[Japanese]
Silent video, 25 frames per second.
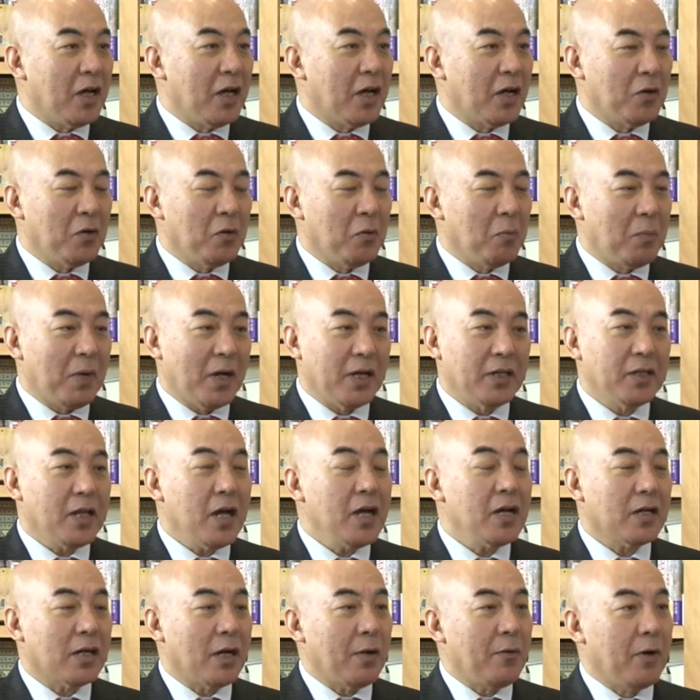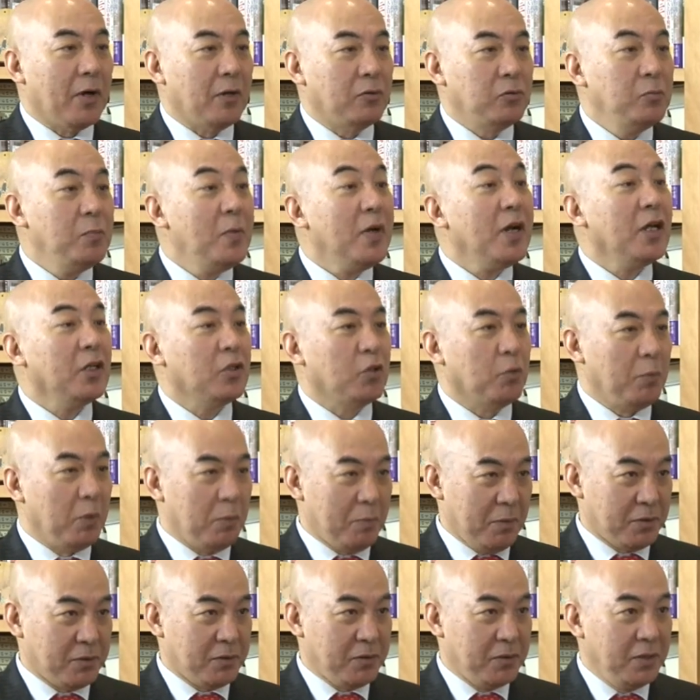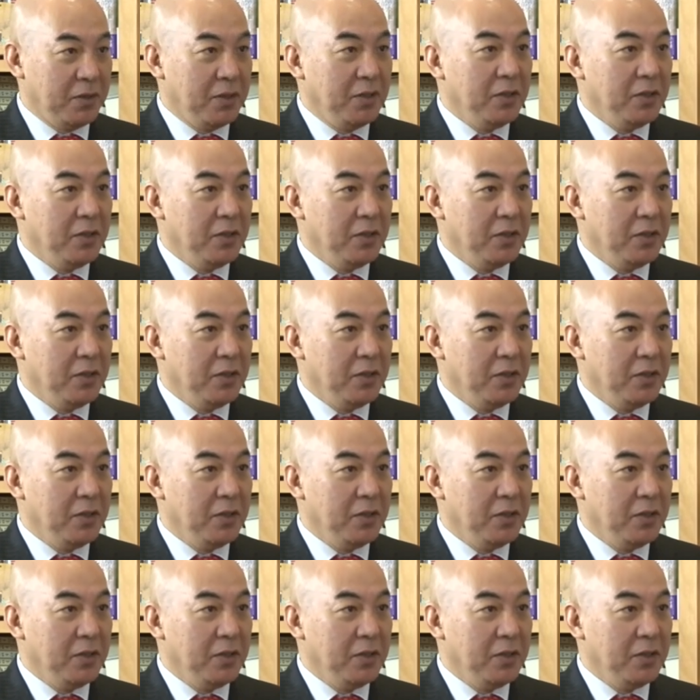ええ、あの前段階は踏まないと思います。